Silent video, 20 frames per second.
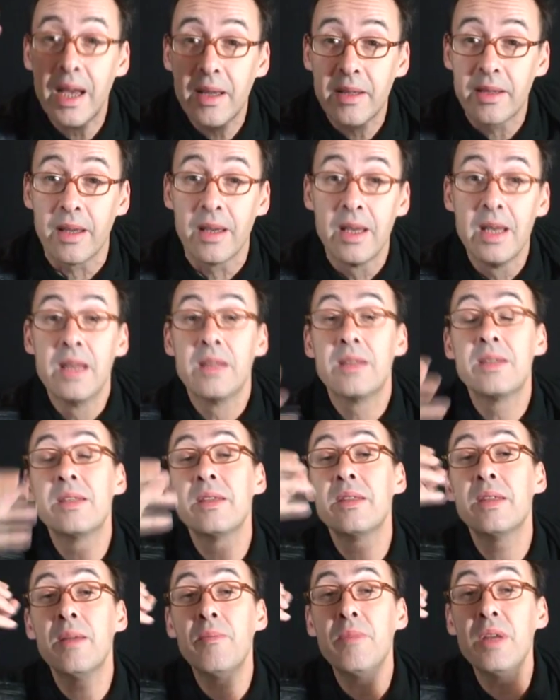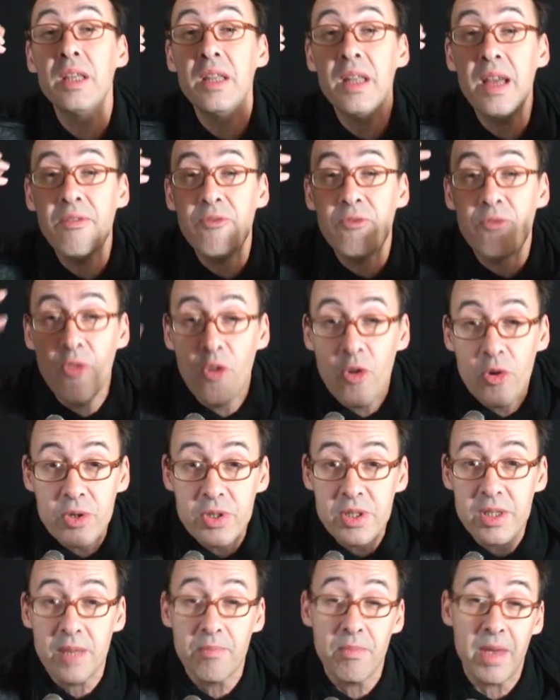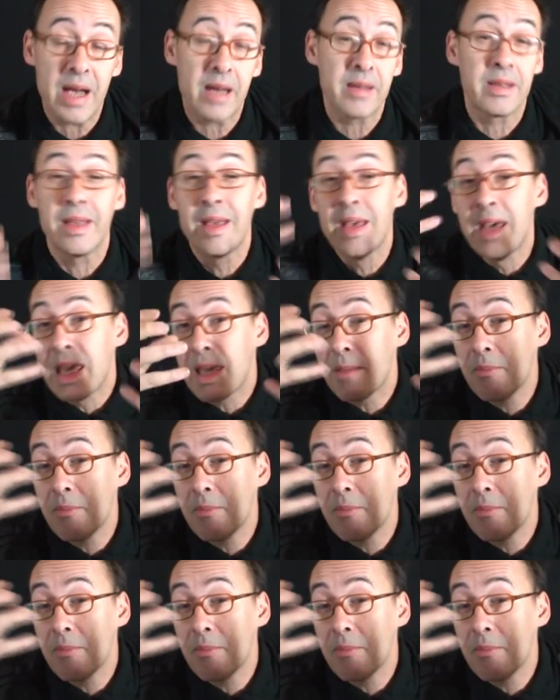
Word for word: Märkte. Die sind nämlich nervös, die Märkte.